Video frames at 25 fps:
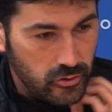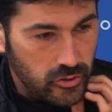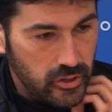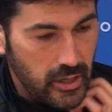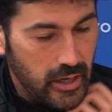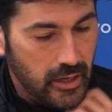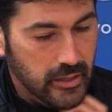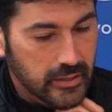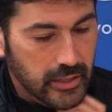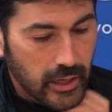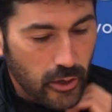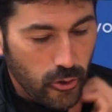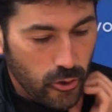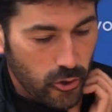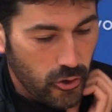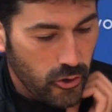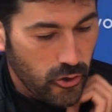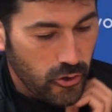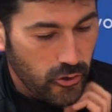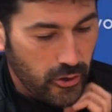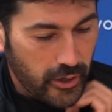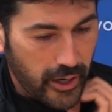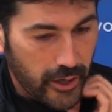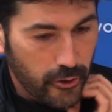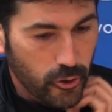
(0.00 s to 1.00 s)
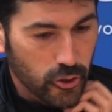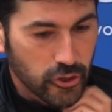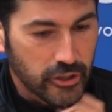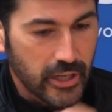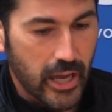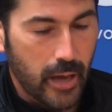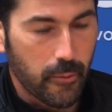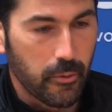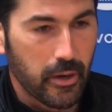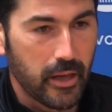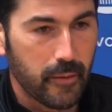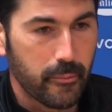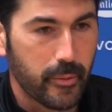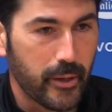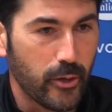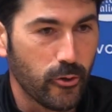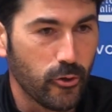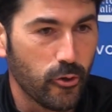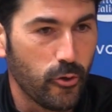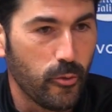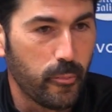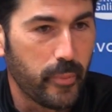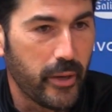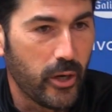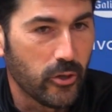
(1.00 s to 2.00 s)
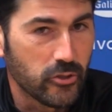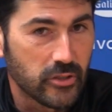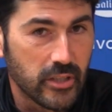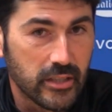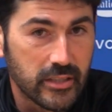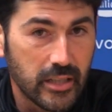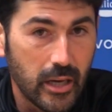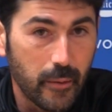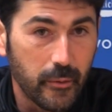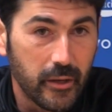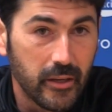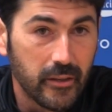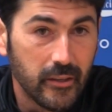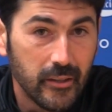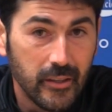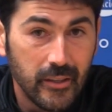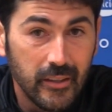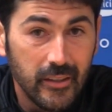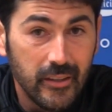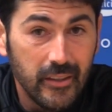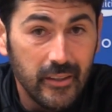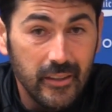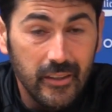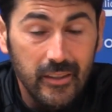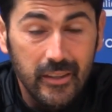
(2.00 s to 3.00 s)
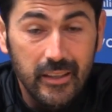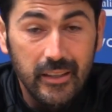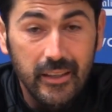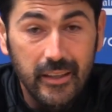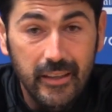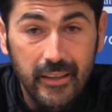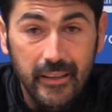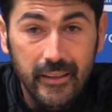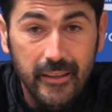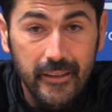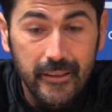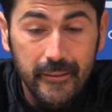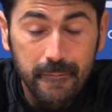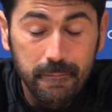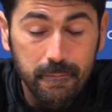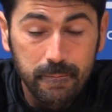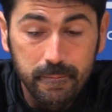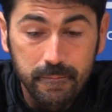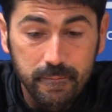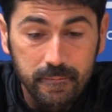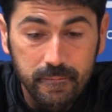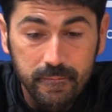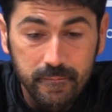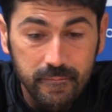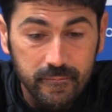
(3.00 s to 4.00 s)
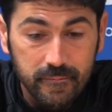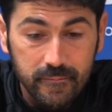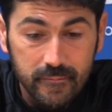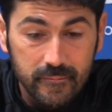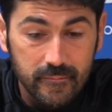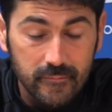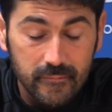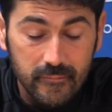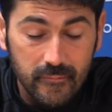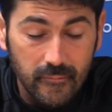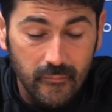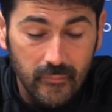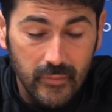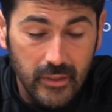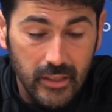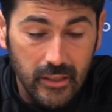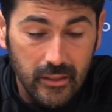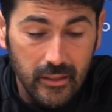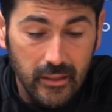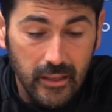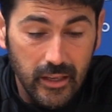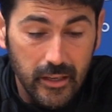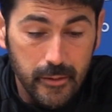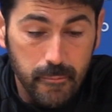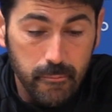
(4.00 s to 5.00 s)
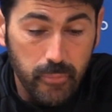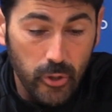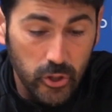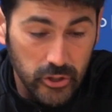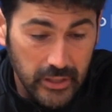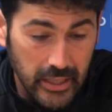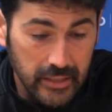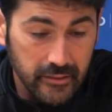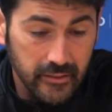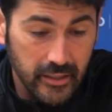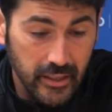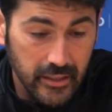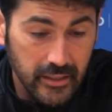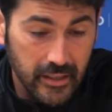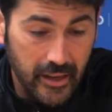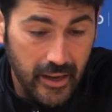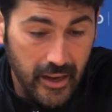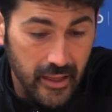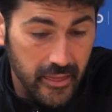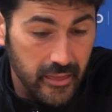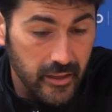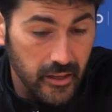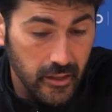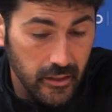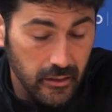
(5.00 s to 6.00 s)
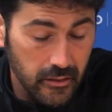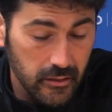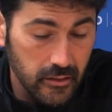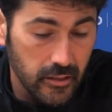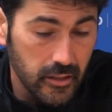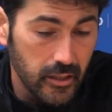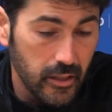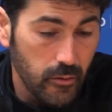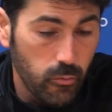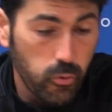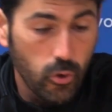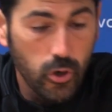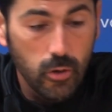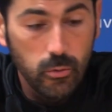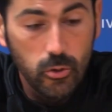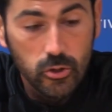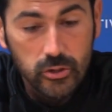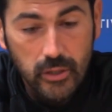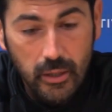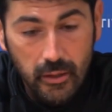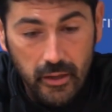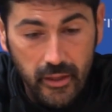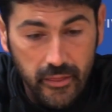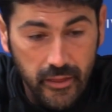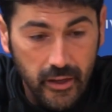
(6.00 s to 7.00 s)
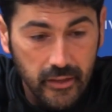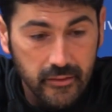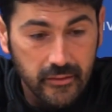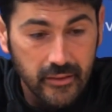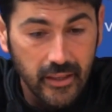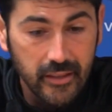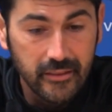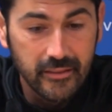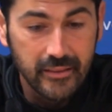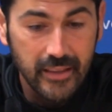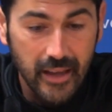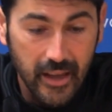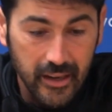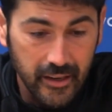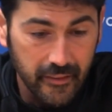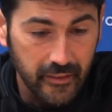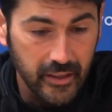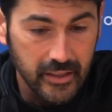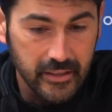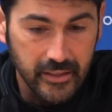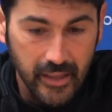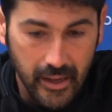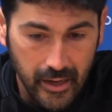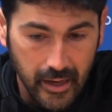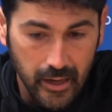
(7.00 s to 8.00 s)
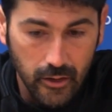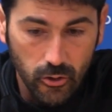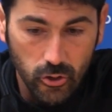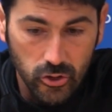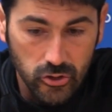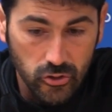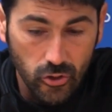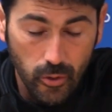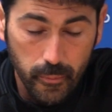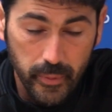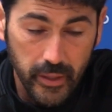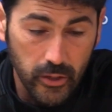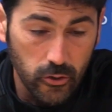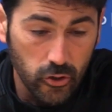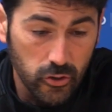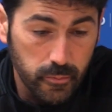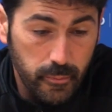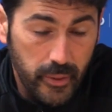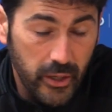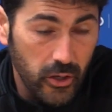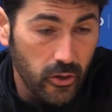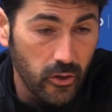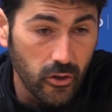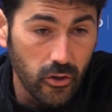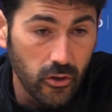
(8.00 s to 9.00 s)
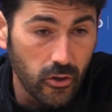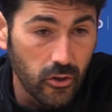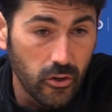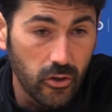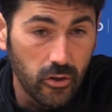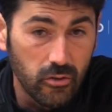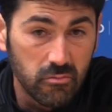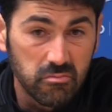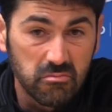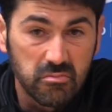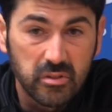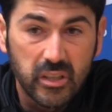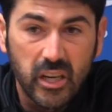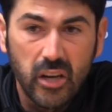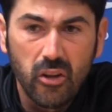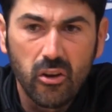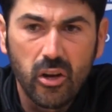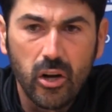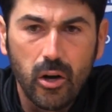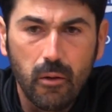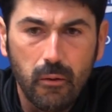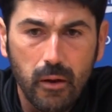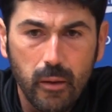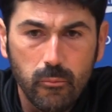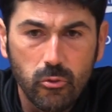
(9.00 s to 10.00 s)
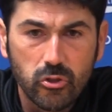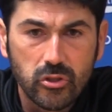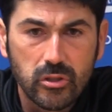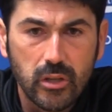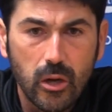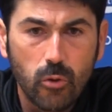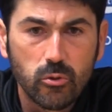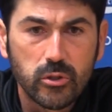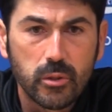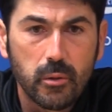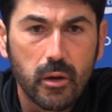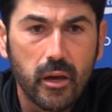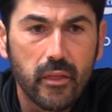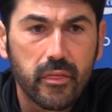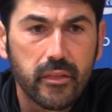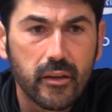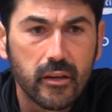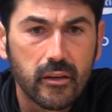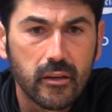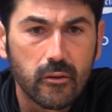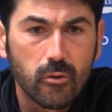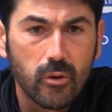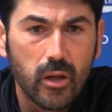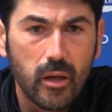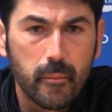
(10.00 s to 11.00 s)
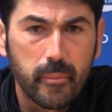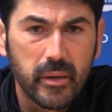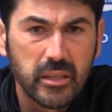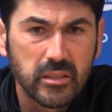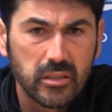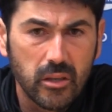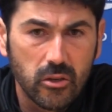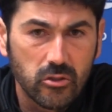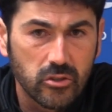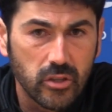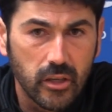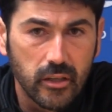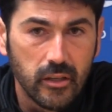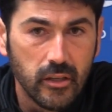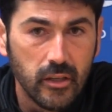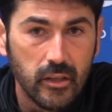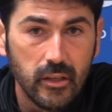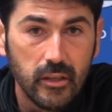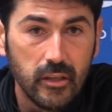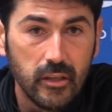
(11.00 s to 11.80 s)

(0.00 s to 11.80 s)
O sea, es algo que no se habla, pero, pero se sabe. Em, el importante es Racing, y vuelvo otra vez a intentar desterrar los tópicos, pero creo que lo hablamos la última vez en rueda de prensa, no sé.